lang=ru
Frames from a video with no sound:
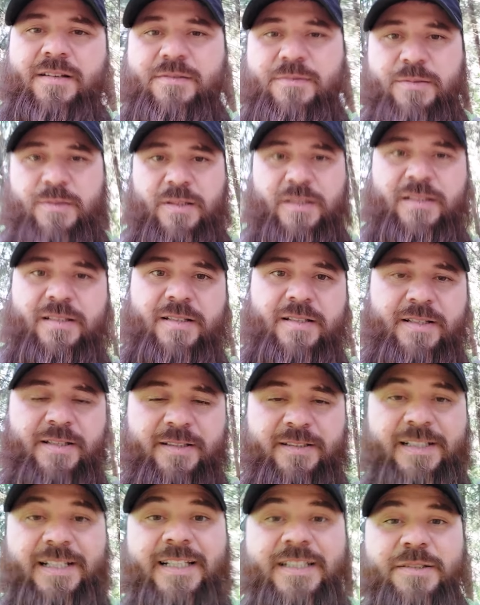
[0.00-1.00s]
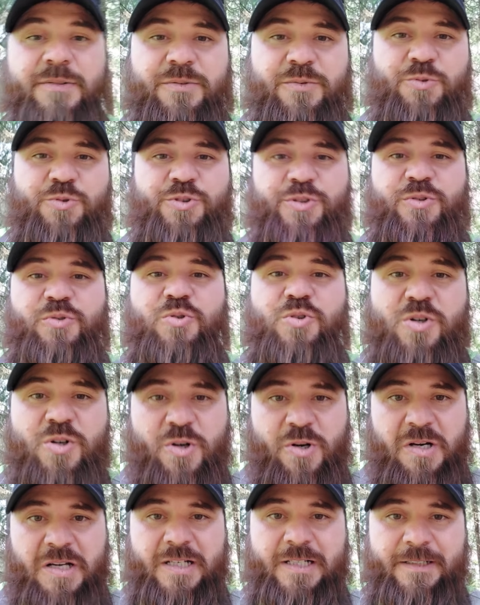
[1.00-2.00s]
Вот. Для этого нужен
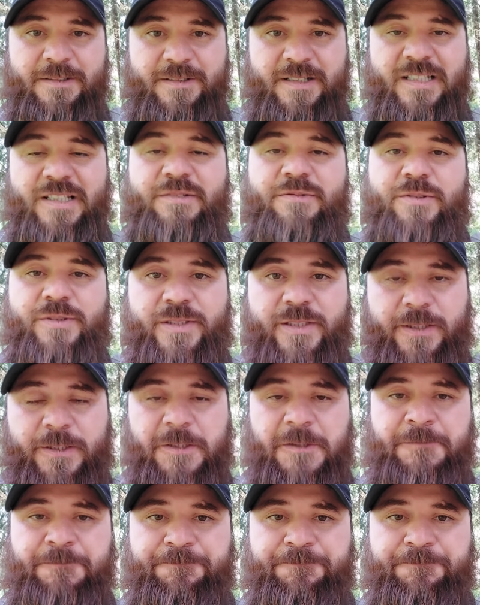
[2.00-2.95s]
душок, а его нет.